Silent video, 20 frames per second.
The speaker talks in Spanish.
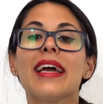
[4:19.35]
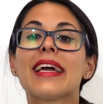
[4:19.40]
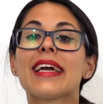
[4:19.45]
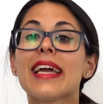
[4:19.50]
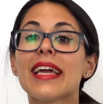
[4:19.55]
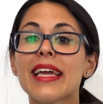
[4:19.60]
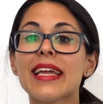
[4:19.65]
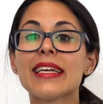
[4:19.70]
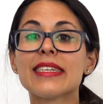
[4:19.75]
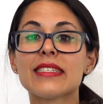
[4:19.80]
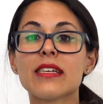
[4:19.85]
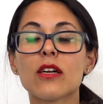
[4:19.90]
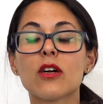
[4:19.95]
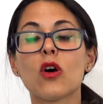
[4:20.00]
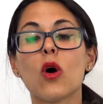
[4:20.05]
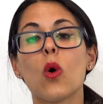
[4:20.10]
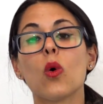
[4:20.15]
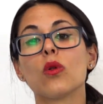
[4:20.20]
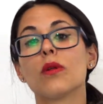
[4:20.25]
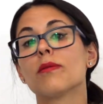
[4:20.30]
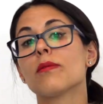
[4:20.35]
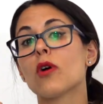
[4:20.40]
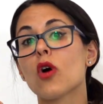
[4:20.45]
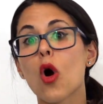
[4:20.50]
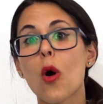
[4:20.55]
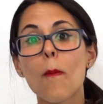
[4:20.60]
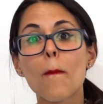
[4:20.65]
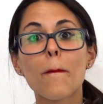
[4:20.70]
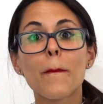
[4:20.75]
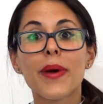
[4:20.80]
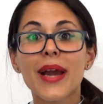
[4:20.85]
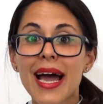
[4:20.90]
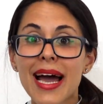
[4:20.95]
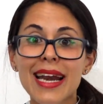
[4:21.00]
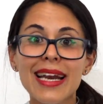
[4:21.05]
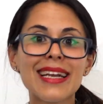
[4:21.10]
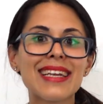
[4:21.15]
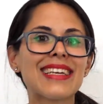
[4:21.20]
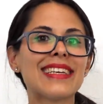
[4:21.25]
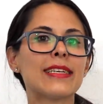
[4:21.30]
¿Qué quiere decir hold? Comprar
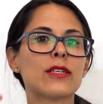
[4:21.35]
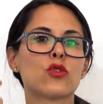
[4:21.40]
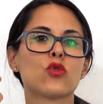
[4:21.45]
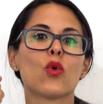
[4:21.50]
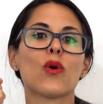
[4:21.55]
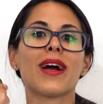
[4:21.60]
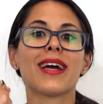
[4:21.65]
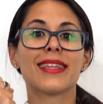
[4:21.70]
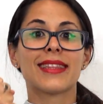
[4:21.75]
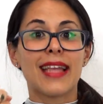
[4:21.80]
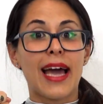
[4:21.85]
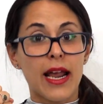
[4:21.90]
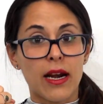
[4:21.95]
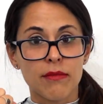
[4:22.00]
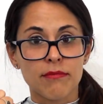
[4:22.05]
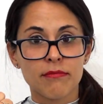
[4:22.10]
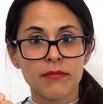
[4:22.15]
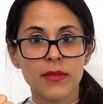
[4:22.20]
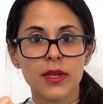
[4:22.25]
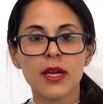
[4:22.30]
y sujetar.